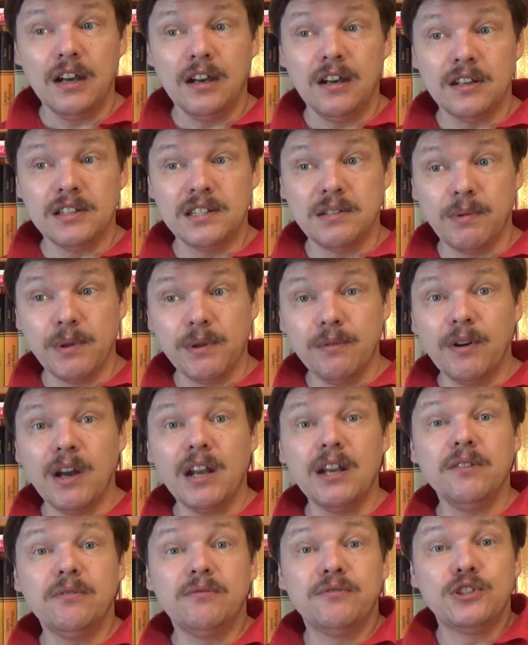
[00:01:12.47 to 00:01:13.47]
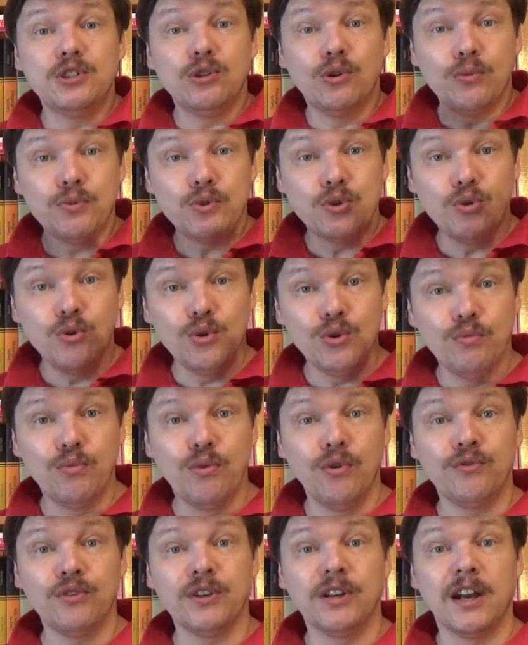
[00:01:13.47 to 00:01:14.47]
э, завоевали всеобщую
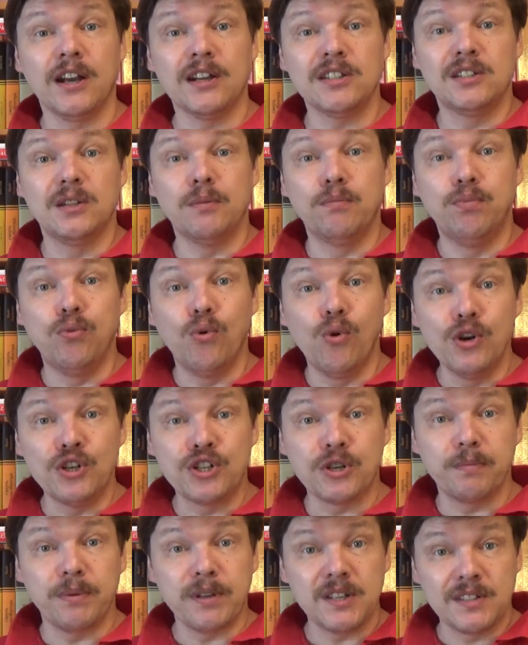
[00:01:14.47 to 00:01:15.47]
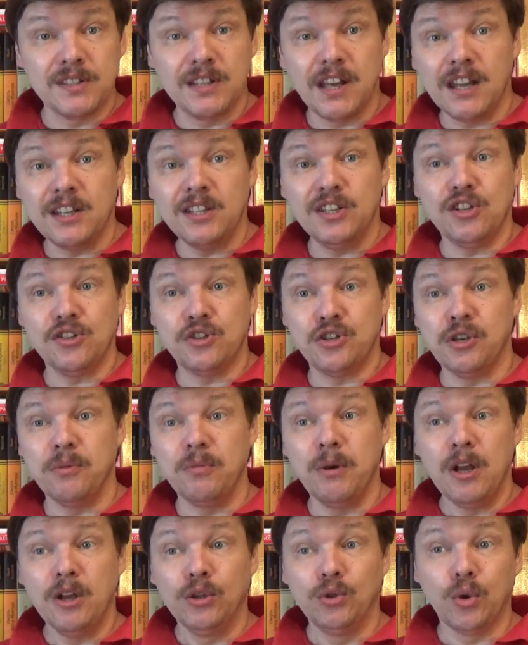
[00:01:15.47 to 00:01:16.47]
любовь и гораздо больше признания,
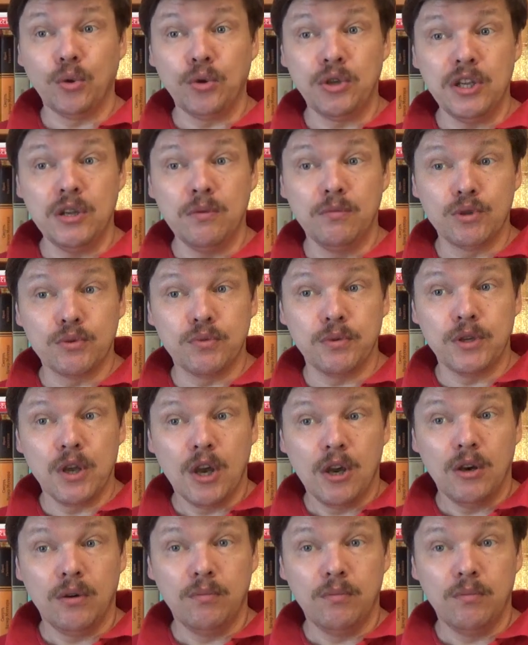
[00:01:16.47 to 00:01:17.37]
чем другие, может быть,